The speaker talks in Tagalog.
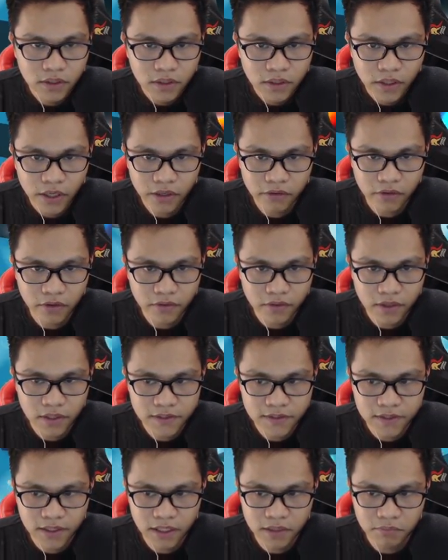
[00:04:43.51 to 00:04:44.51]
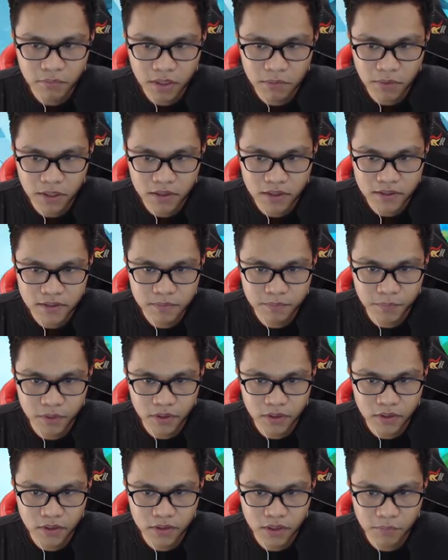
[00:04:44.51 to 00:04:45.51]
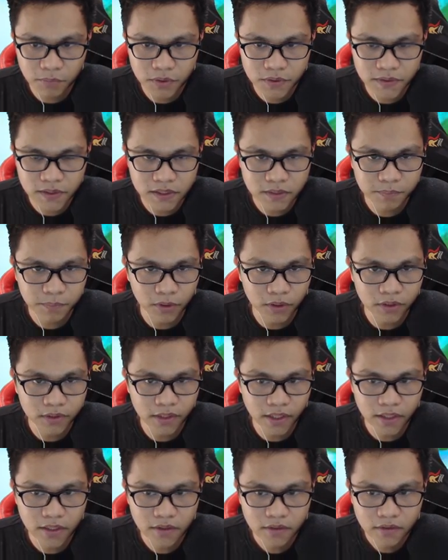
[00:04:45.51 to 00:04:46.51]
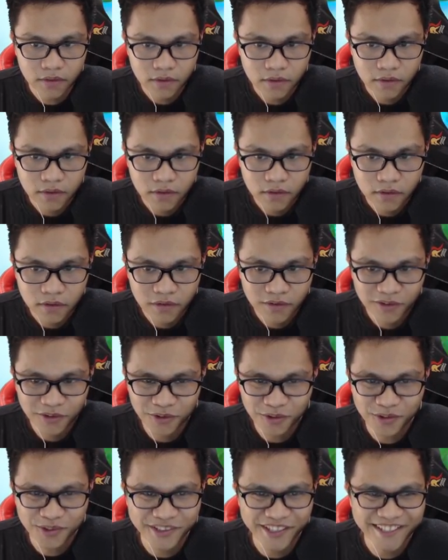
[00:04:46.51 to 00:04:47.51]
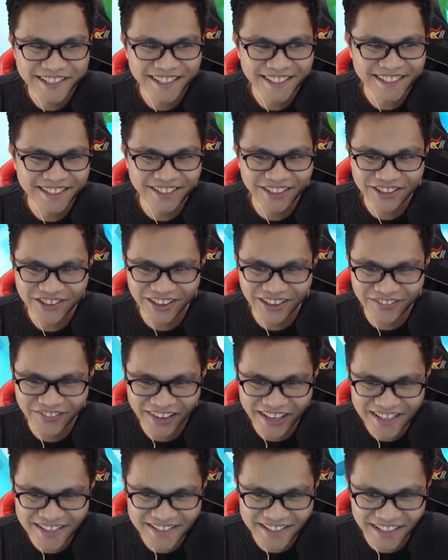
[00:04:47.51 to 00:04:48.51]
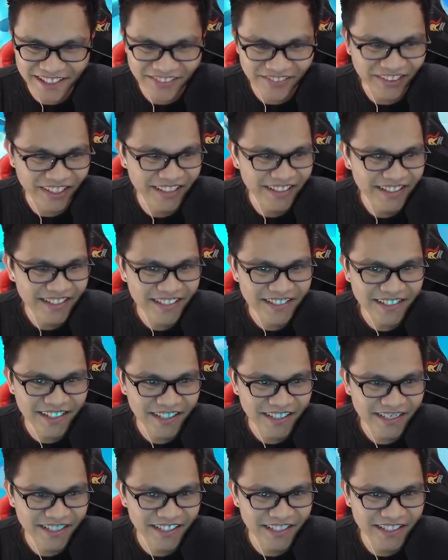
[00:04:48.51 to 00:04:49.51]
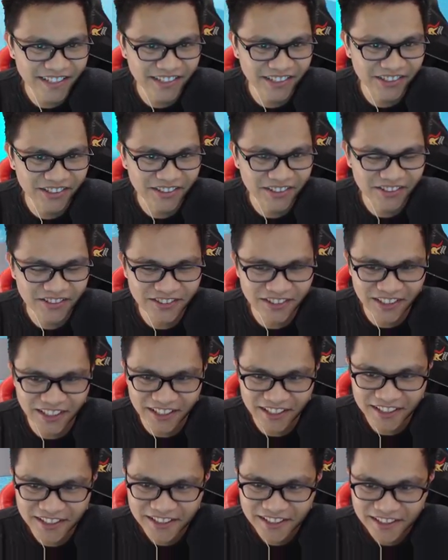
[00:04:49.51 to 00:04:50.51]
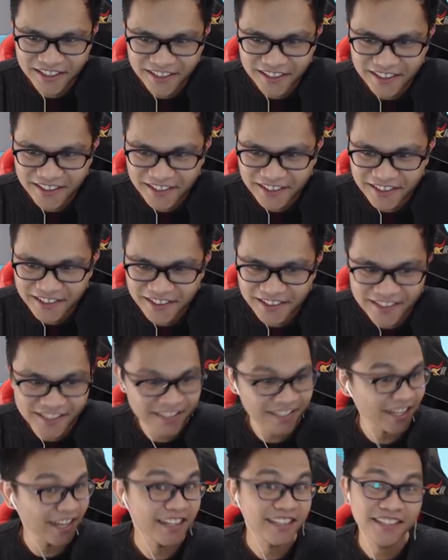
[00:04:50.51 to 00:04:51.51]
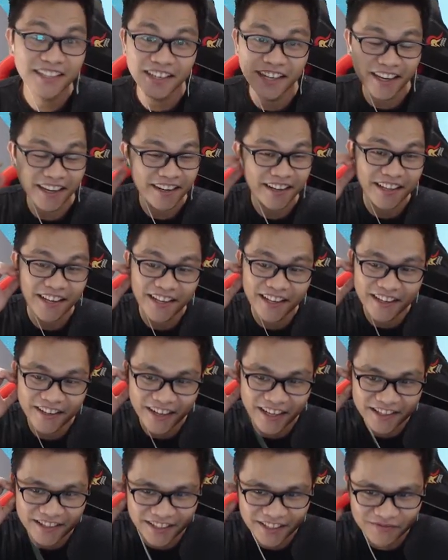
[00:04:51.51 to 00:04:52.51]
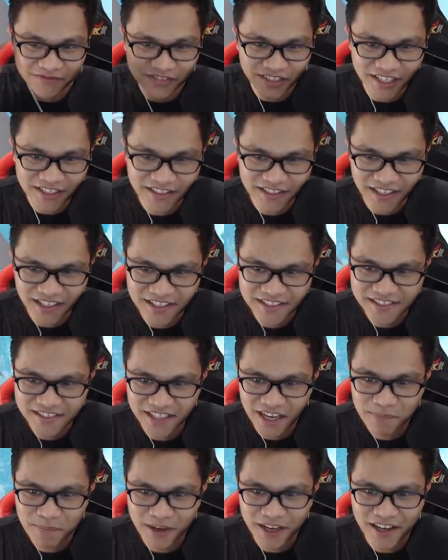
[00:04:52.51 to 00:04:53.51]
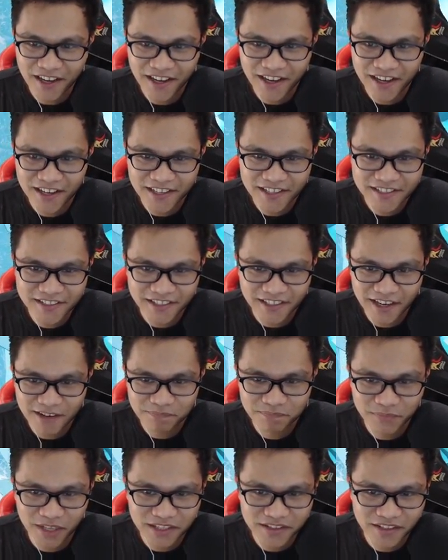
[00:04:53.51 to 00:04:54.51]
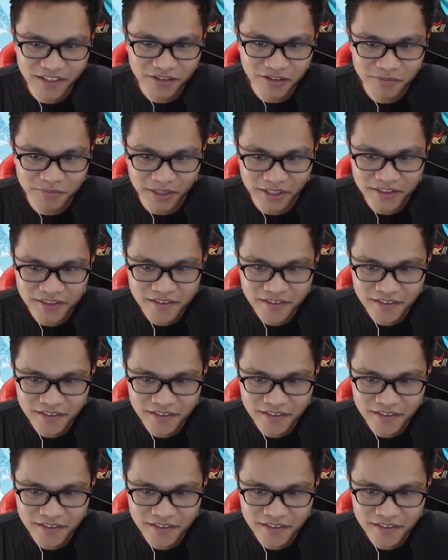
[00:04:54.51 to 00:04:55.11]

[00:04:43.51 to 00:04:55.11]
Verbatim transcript: Here on this side, maybe the spa the boss is spawning. Ooh, this is so amazing, man. This is actually so cool. This is actually a really great update, guys. Napakaangas ng update na to, men.